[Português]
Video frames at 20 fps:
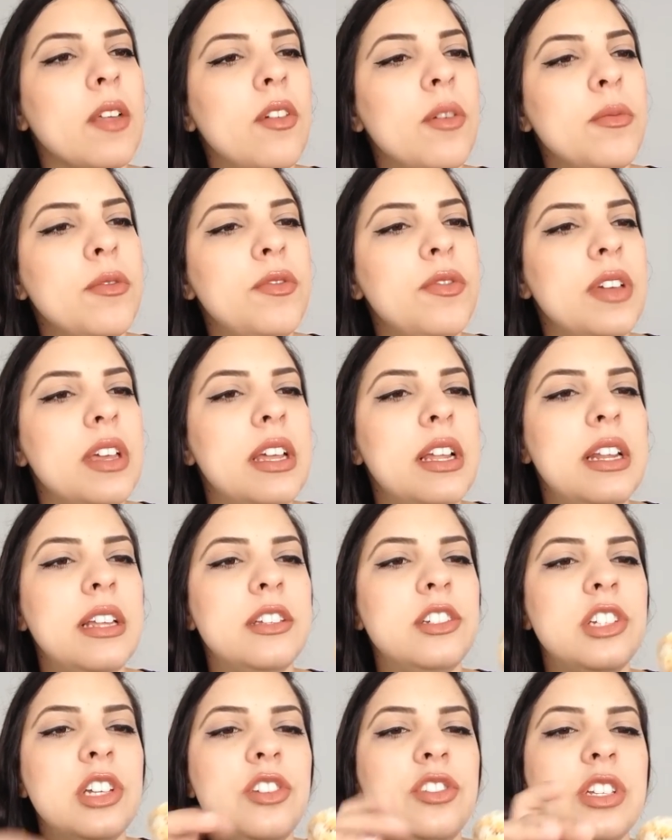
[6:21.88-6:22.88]
Vamos ver.
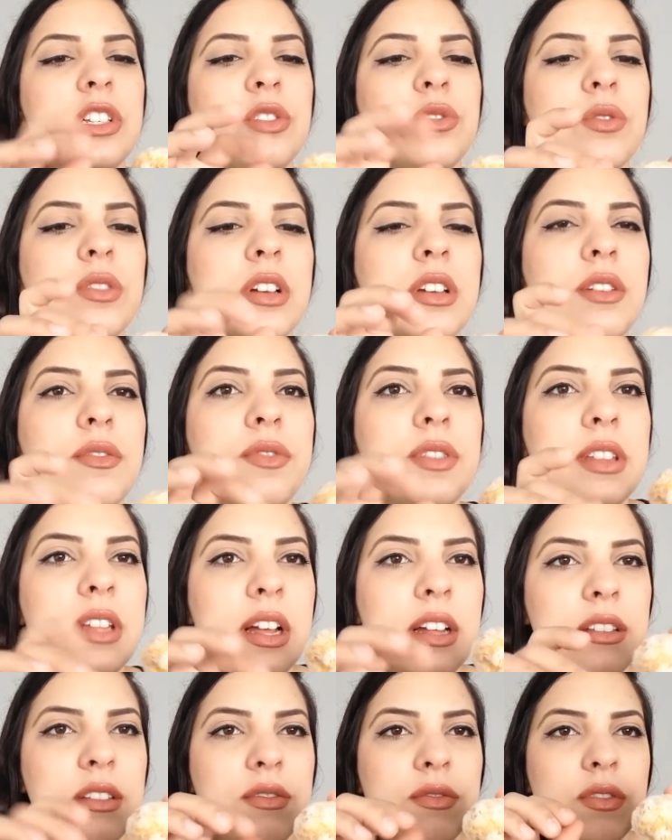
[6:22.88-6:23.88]
Ele é cheio de açúcar
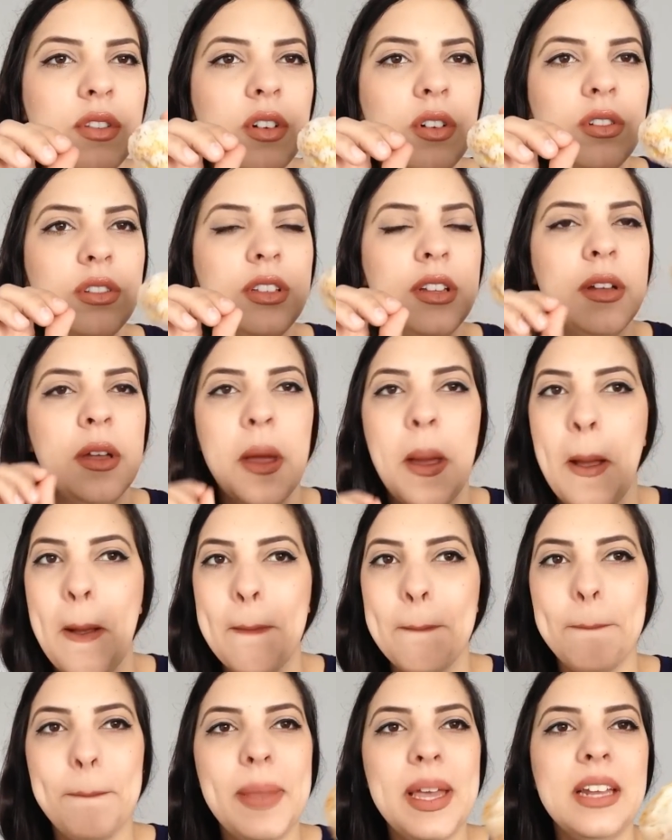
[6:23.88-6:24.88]
refinado em volta.
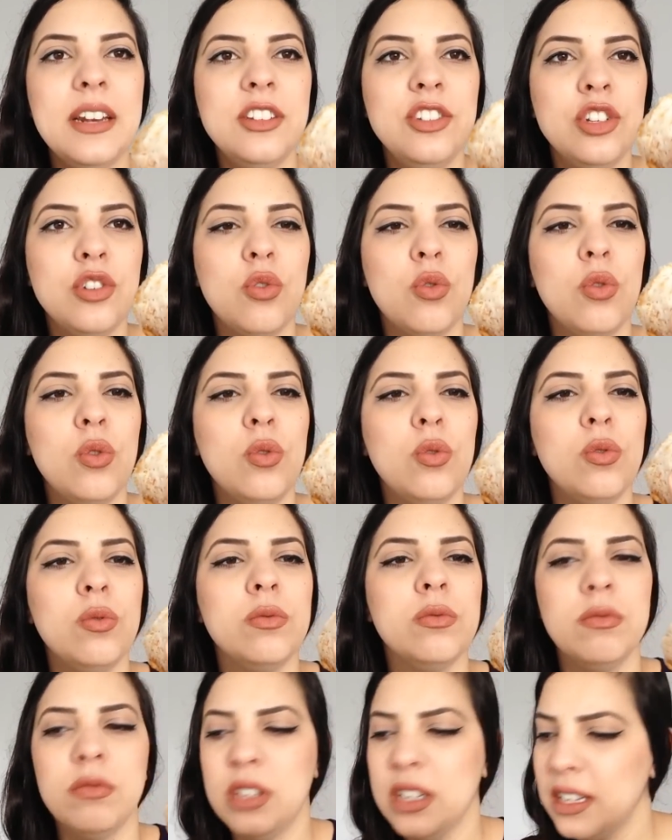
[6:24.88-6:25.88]
Pera de
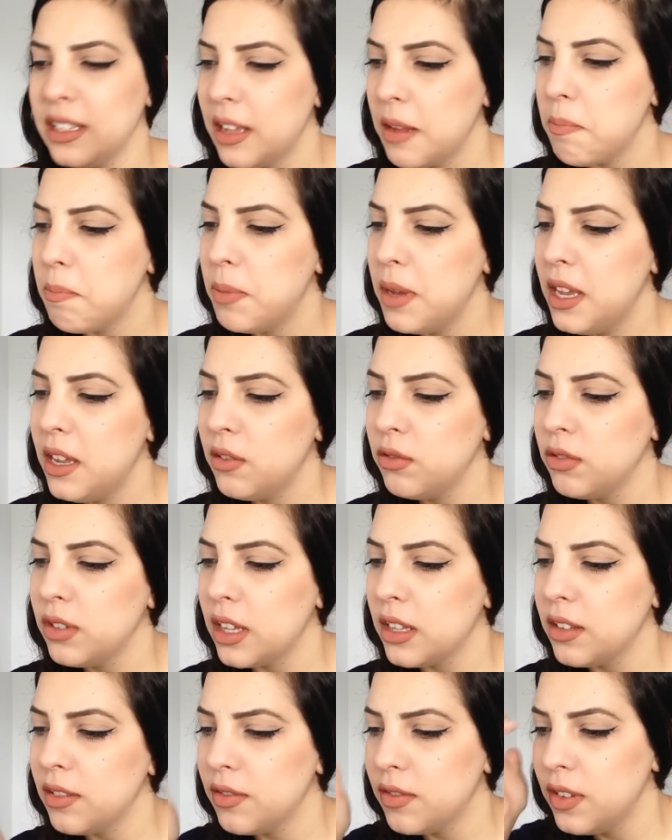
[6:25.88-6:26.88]
coco. Será que tem pera?
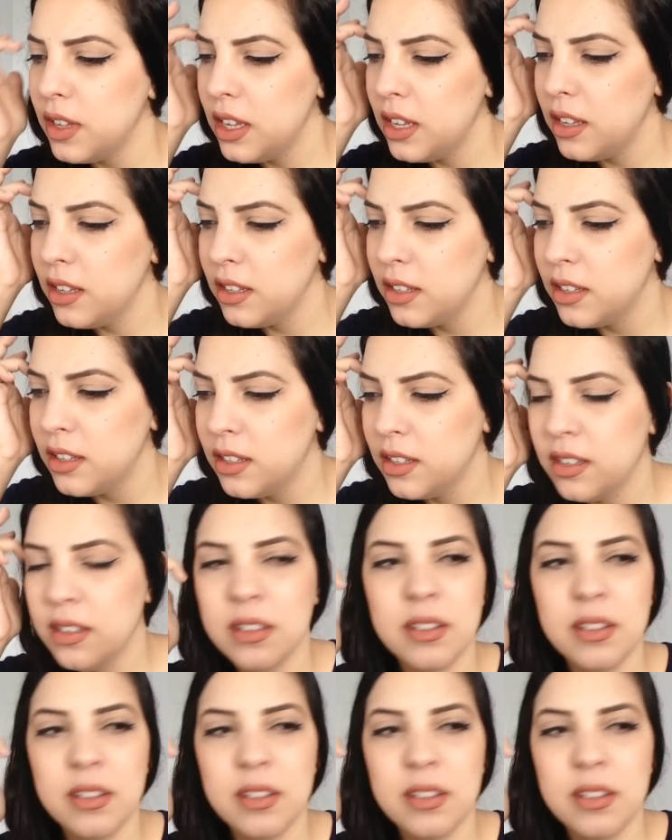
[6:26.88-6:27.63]
Nada a ver?